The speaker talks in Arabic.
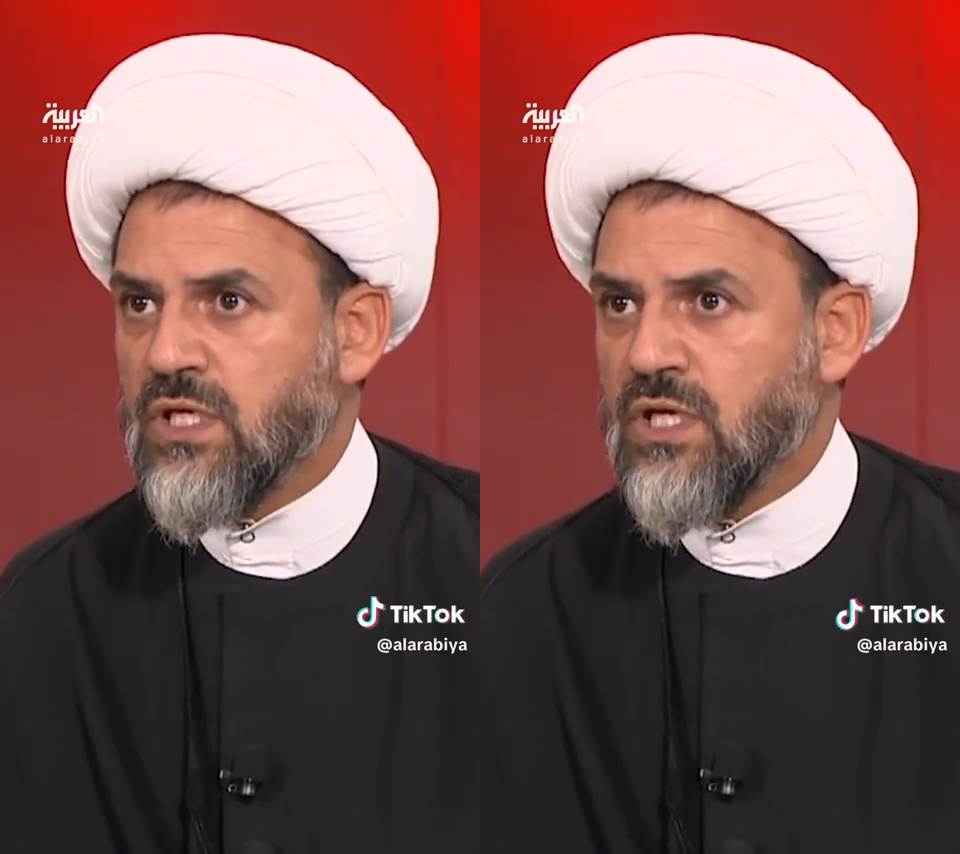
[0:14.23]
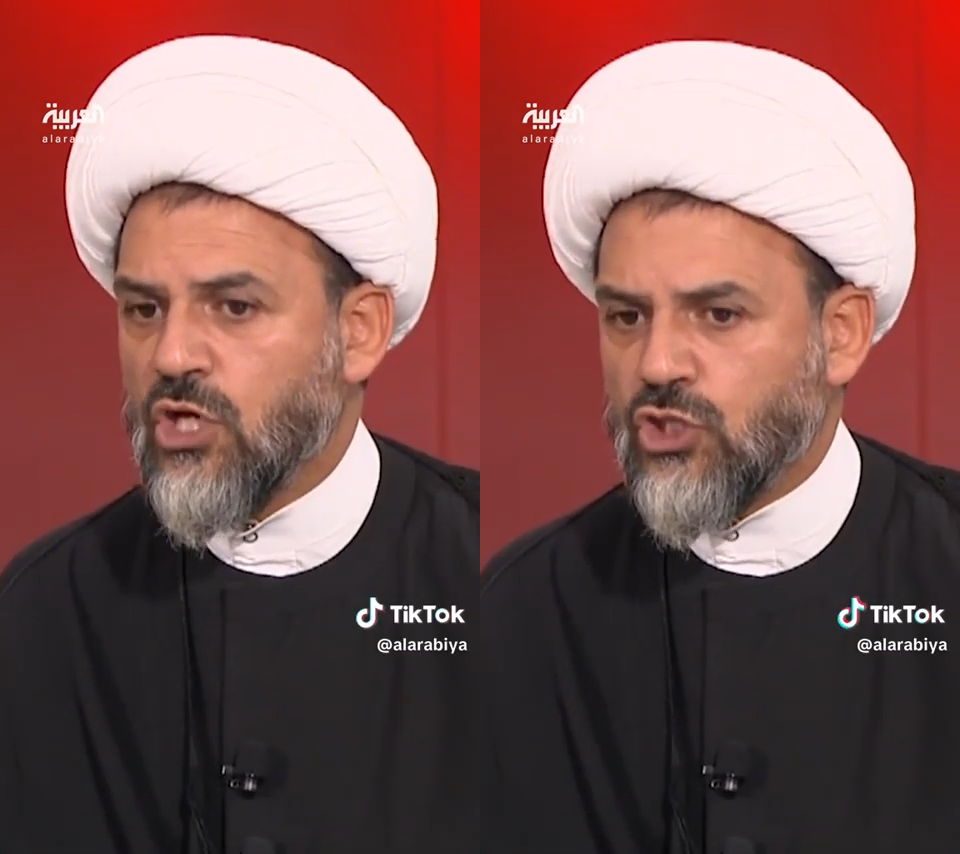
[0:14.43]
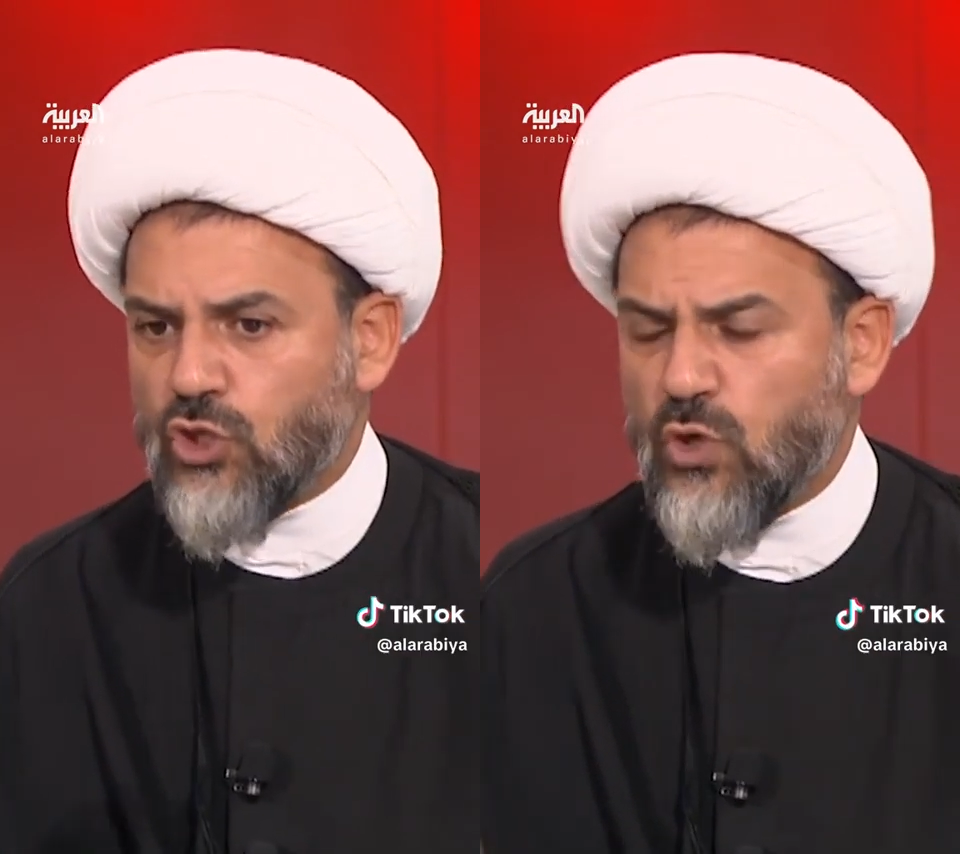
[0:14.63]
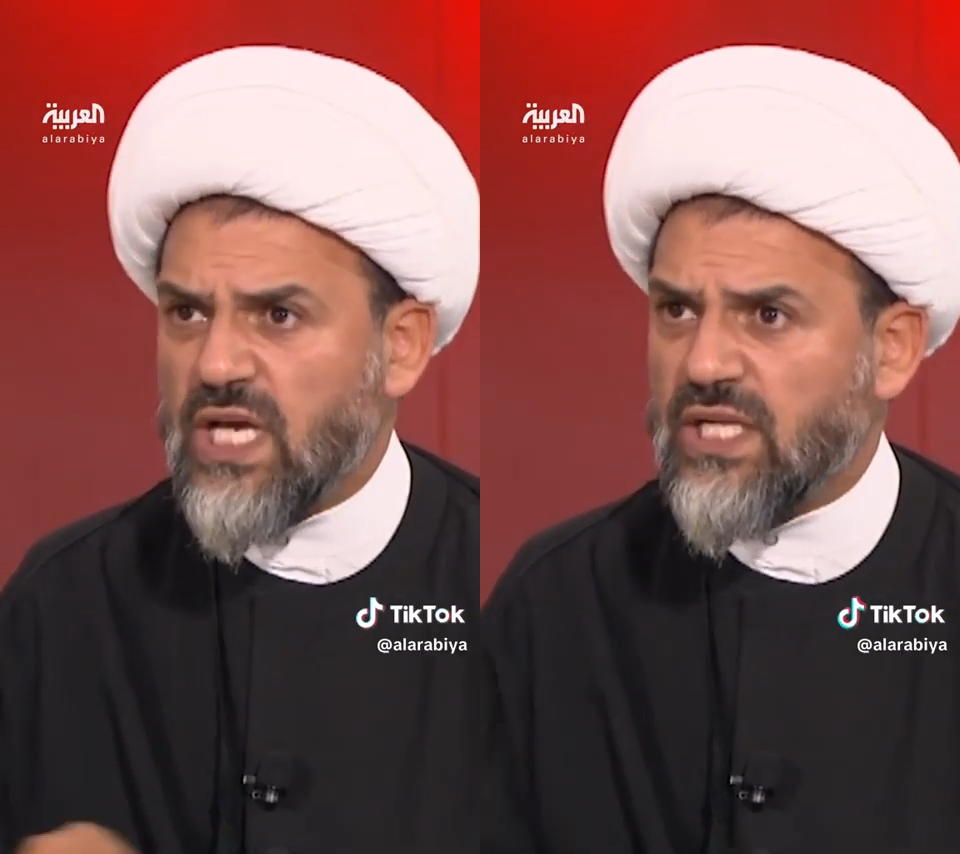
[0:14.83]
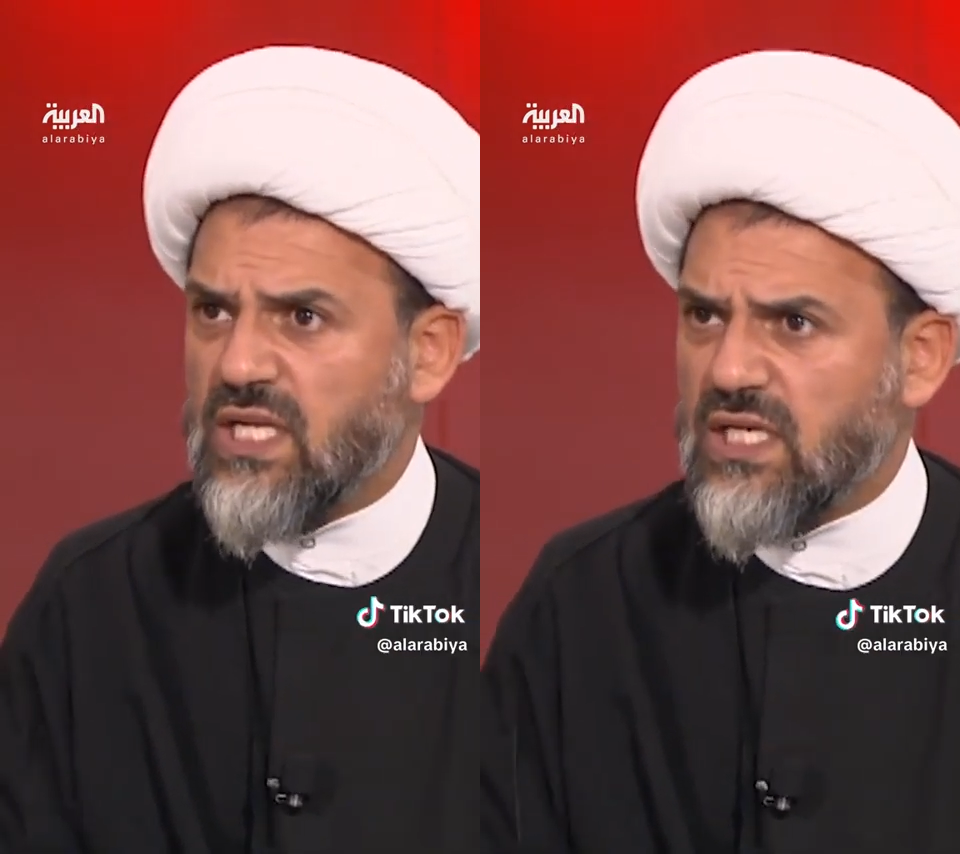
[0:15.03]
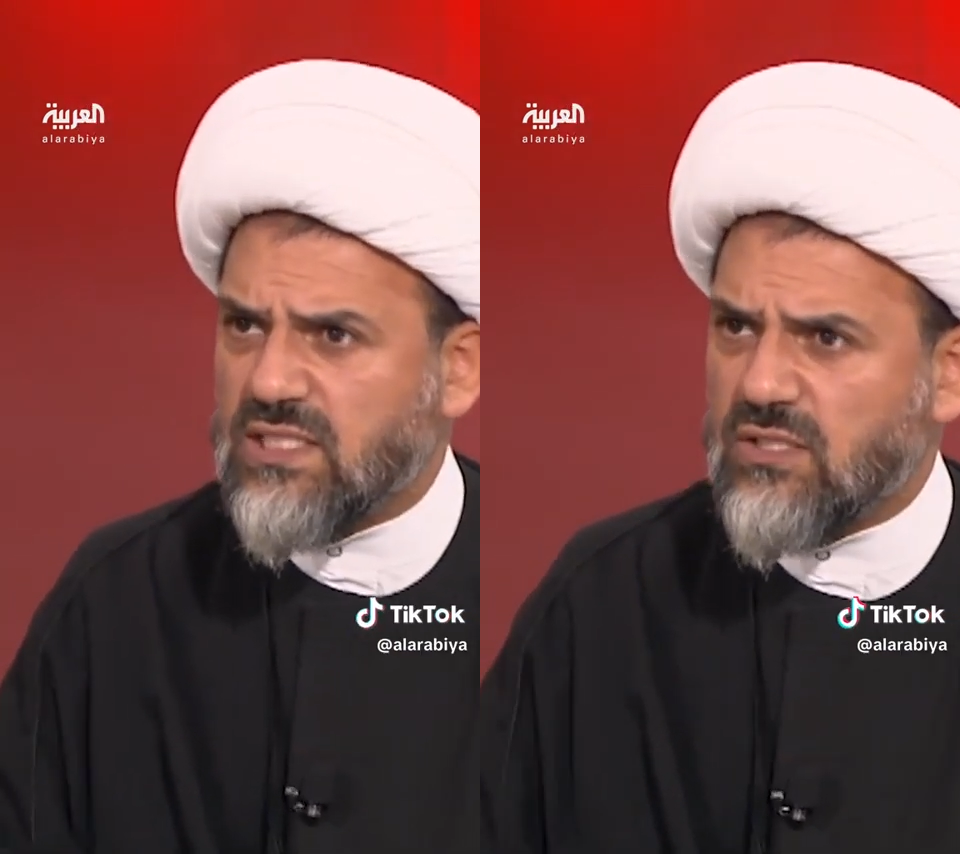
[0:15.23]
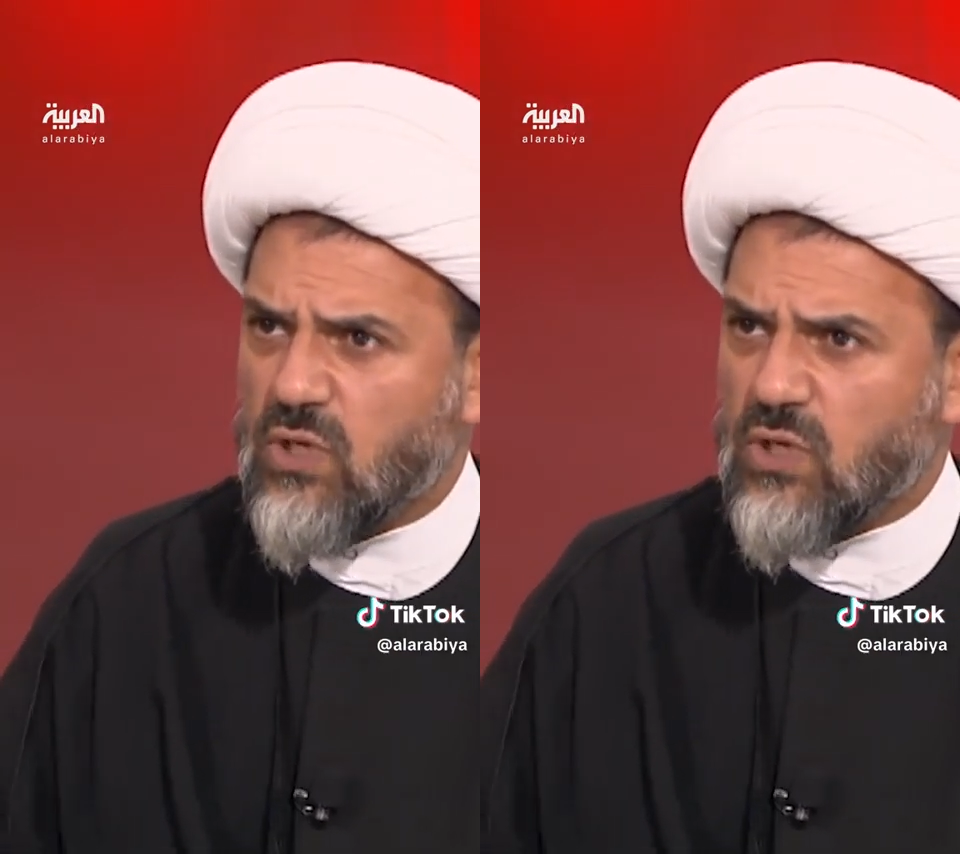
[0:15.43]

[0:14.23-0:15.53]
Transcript: شو يعني العزة